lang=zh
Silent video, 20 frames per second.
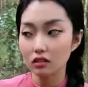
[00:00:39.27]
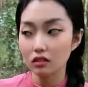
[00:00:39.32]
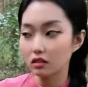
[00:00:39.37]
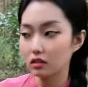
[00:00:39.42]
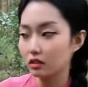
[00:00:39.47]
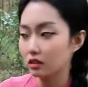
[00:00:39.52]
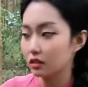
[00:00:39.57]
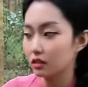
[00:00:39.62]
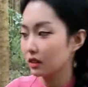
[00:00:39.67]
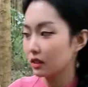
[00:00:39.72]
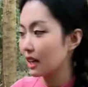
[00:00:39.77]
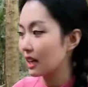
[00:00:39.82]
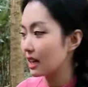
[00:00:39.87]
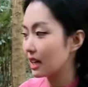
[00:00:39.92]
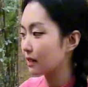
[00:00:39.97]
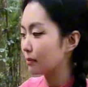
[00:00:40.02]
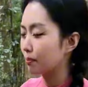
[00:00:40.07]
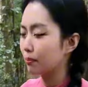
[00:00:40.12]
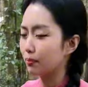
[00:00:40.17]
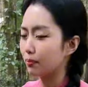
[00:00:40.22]
嗯，那
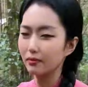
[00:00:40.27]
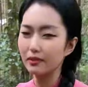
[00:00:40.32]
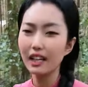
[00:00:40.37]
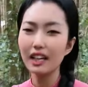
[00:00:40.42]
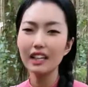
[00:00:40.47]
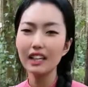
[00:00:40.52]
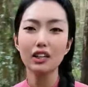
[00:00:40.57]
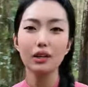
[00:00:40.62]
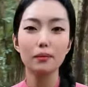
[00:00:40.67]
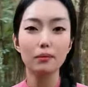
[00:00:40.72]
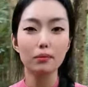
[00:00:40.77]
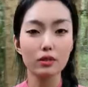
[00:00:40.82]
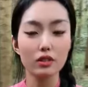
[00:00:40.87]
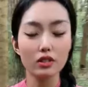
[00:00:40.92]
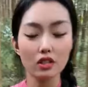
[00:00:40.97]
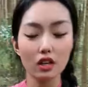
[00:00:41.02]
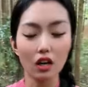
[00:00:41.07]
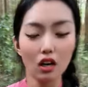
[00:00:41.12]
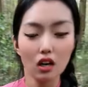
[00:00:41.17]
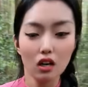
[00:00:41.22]
那倒不
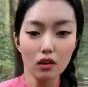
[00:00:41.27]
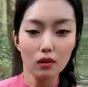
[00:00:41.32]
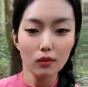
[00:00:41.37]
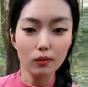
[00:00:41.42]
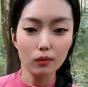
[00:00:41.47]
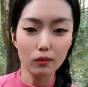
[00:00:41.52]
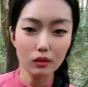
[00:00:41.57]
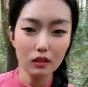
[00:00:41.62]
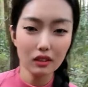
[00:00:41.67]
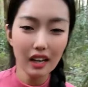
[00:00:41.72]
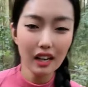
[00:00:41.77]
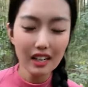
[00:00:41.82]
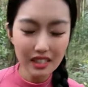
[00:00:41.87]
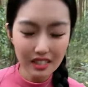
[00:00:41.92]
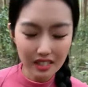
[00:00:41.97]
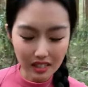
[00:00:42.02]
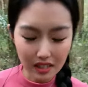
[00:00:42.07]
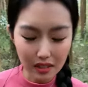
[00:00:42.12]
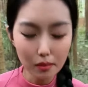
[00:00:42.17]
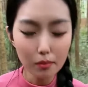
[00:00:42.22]
是啊，他
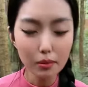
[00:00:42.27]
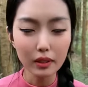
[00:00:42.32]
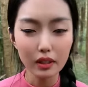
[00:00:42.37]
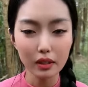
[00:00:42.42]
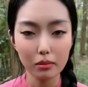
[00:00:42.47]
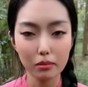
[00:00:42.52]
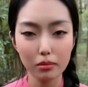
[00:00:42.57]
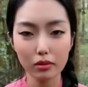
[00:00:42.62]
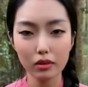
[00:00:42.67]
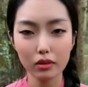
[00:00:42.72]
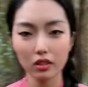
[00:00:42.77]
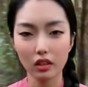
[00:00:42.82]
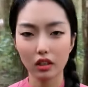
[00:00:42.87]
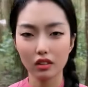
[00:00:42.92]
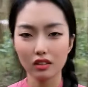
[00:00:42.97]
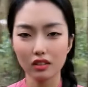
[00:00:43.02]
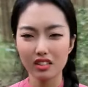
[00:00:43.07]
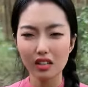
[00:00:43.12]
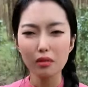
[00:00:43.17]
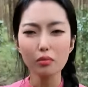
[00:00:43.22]
人品不行，
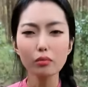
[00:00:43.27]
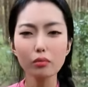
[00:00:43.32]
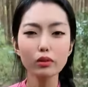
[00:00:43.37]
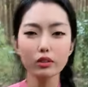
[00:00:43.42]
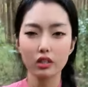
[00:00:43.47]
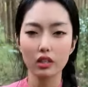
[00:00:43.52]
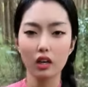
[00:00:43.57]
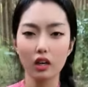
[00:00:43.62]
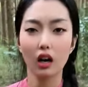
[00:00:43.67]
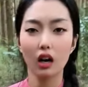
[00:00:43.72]
人不行，